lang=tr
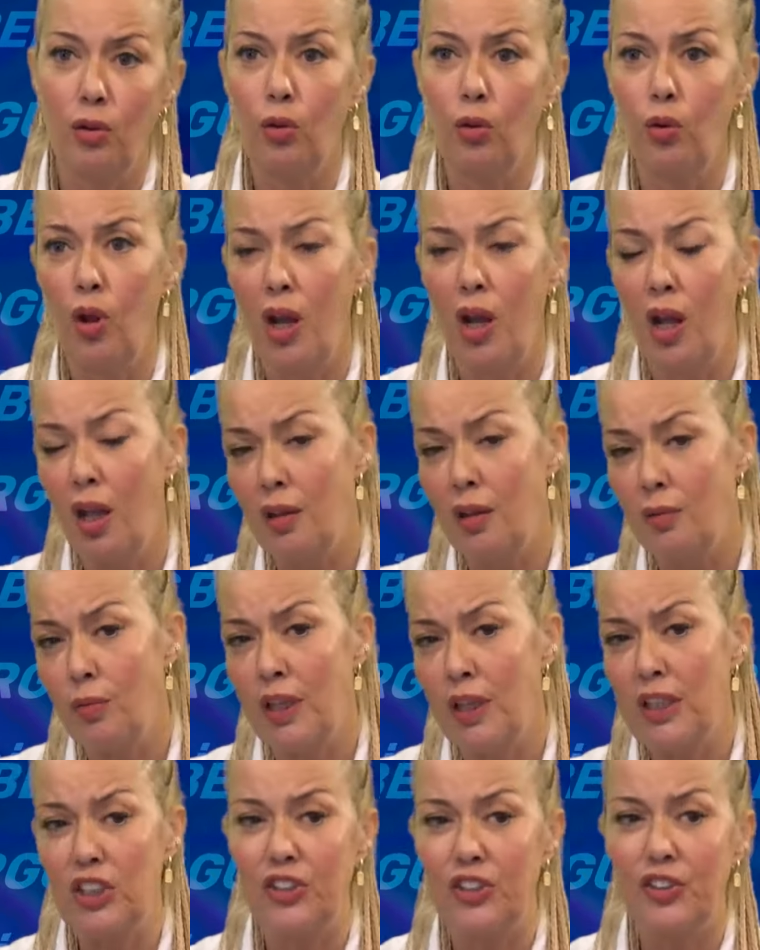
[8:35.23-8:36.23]
kilo
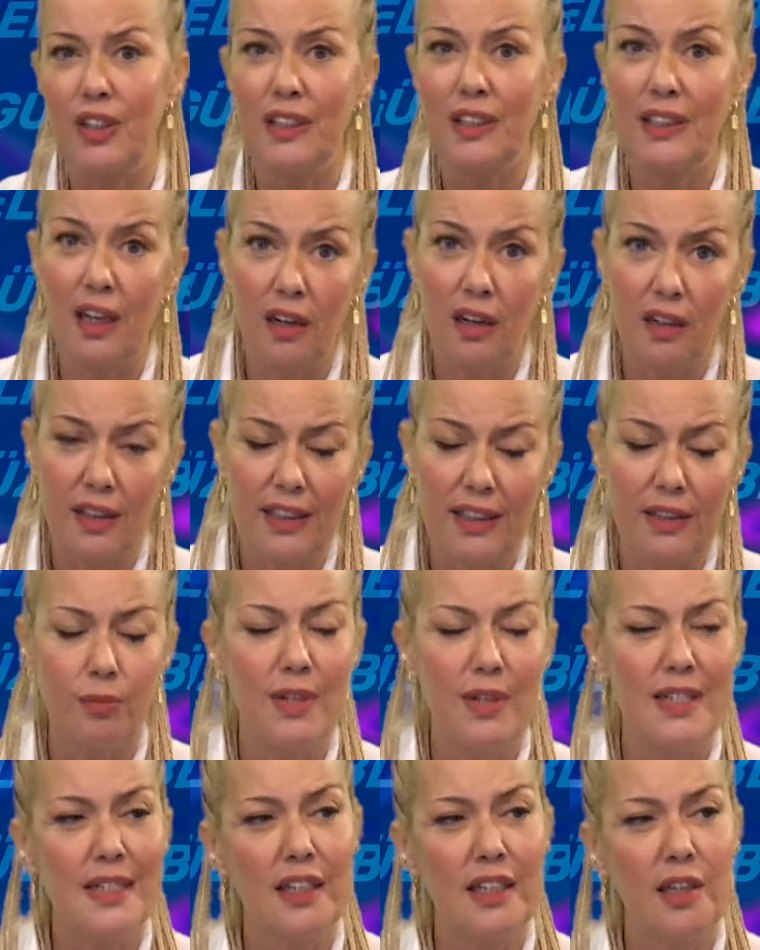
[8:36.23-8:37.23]
alma, işlerin ağır
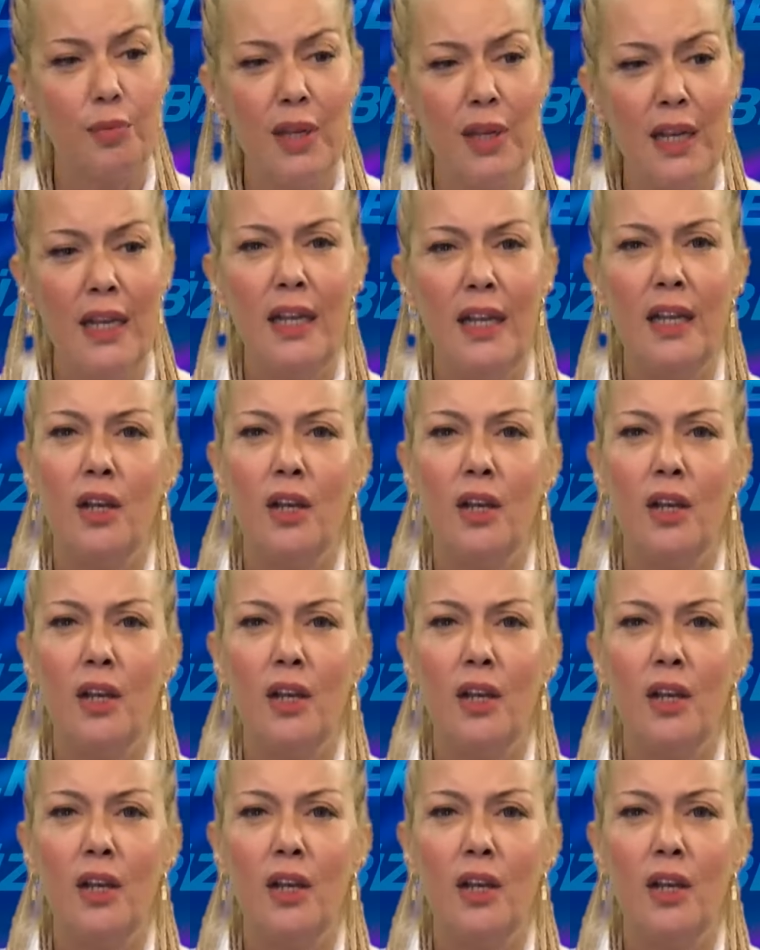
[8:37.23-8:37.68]
gitmesi gibi